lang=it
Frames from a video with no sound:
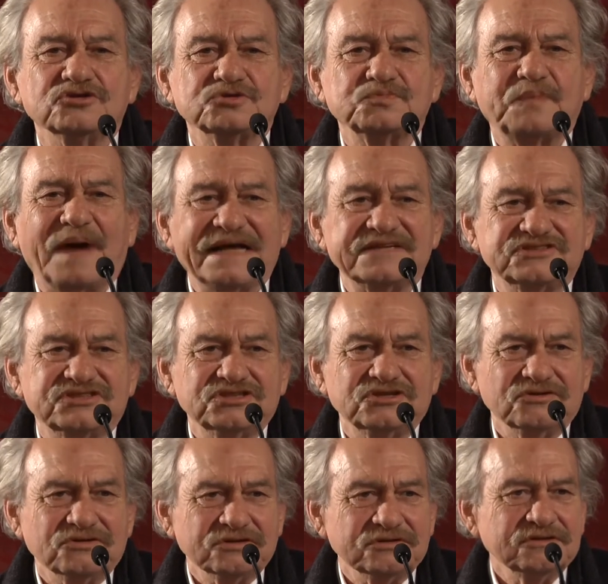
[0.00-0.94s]

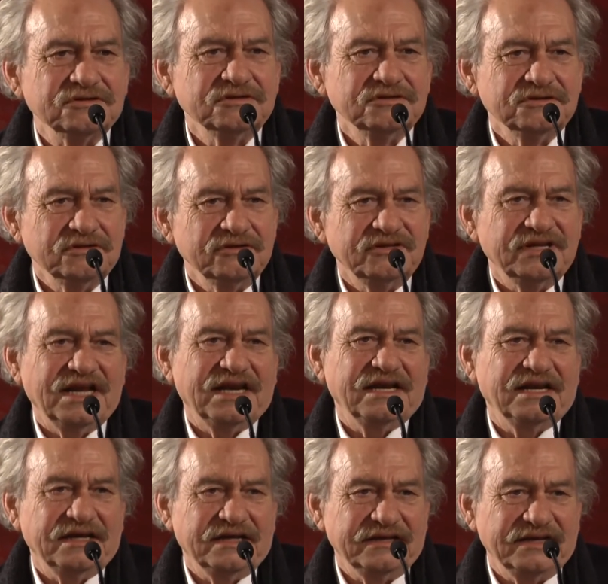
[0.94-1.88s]
spazio,
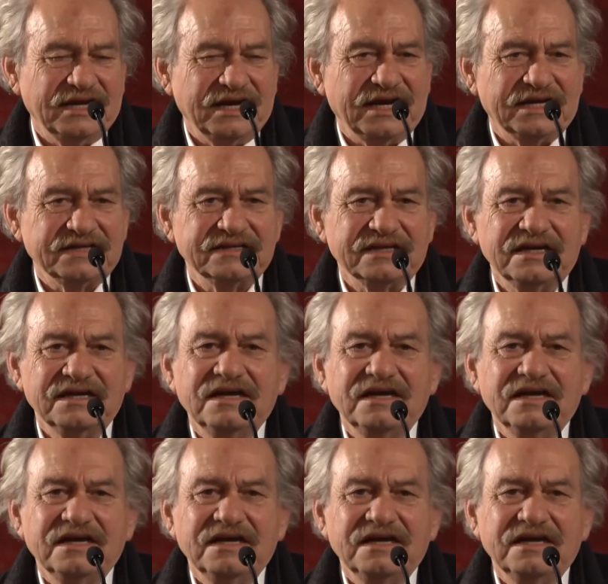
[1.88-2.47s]
della, della,